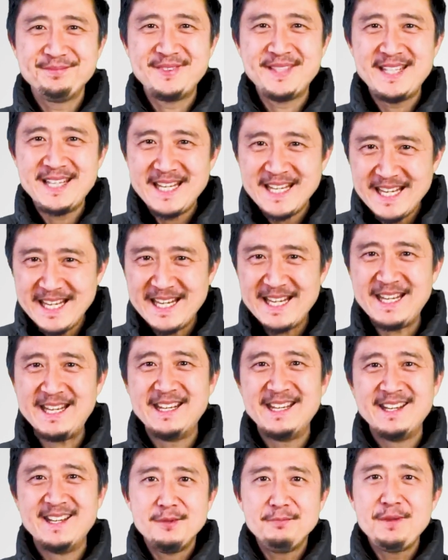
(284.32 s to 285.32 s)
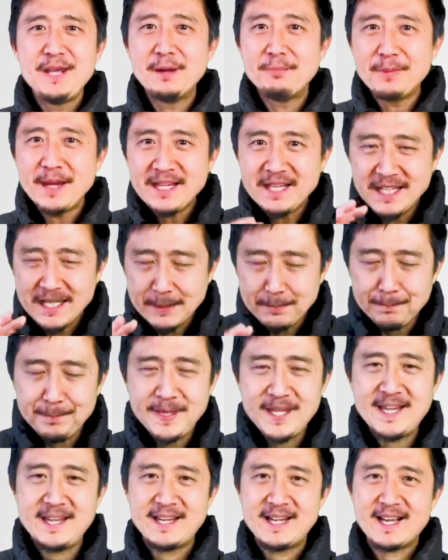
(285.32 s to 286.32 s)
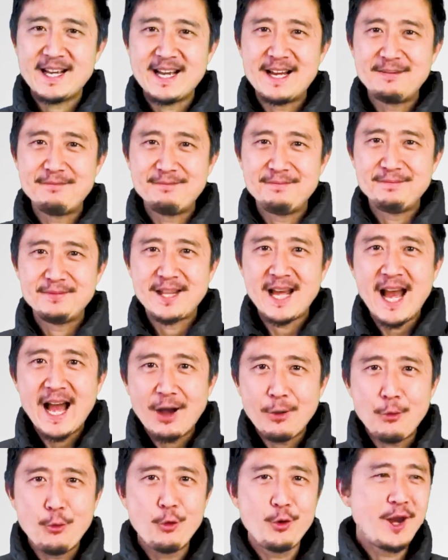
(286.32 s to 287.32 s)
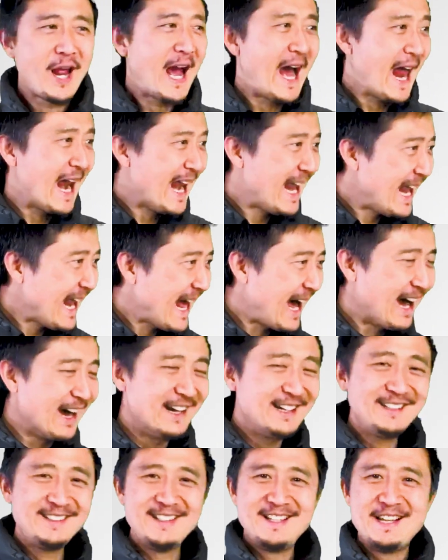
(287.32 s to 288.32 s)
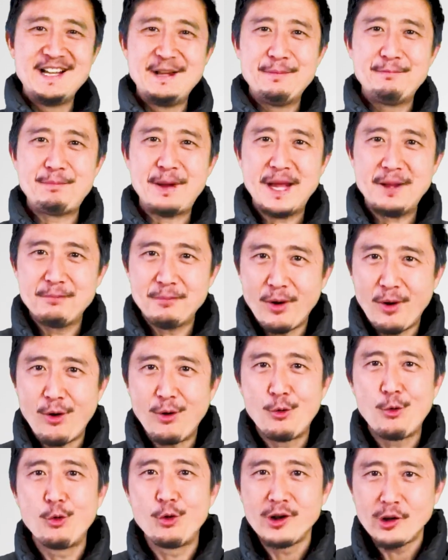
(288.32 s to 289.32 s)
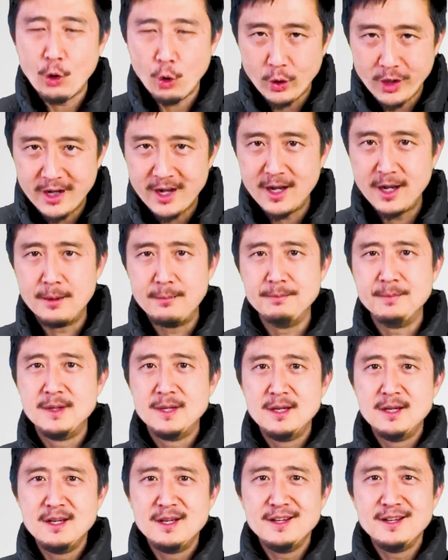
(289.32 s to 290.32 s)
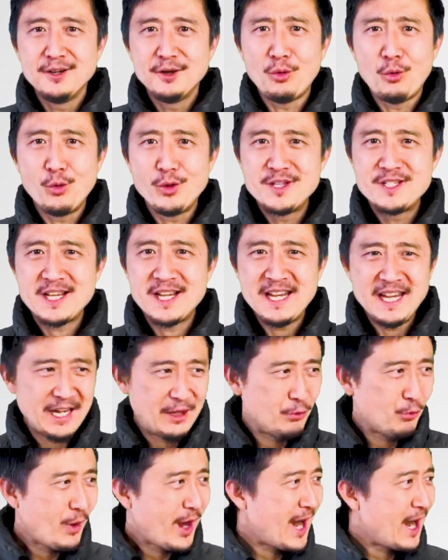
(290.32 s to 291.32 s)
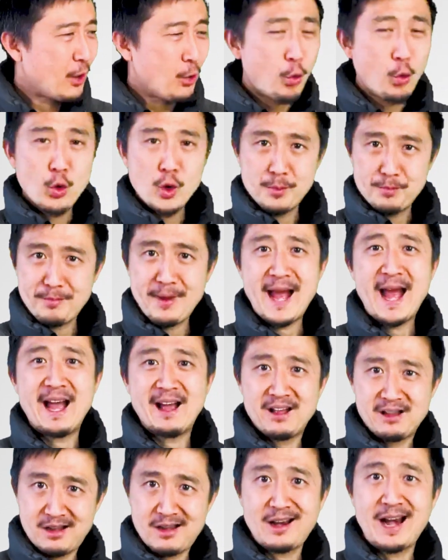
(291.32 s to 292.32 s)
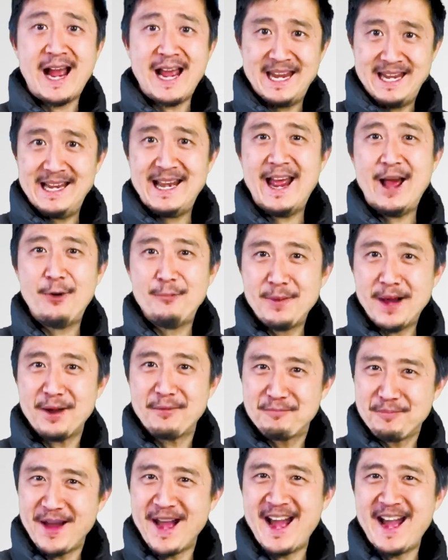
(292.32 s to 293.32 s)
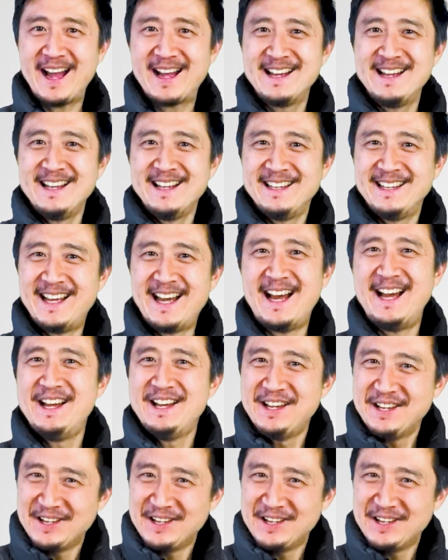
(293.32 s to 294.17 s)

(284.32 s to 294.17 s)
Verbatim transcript: ที่เพียงไม่กี่ปีนะครับถ้าคุณหันหลังไปมองคุณคนเดิมคุณจะเห็นว่าคุณมาไกลแล้วมากๆนะฮะ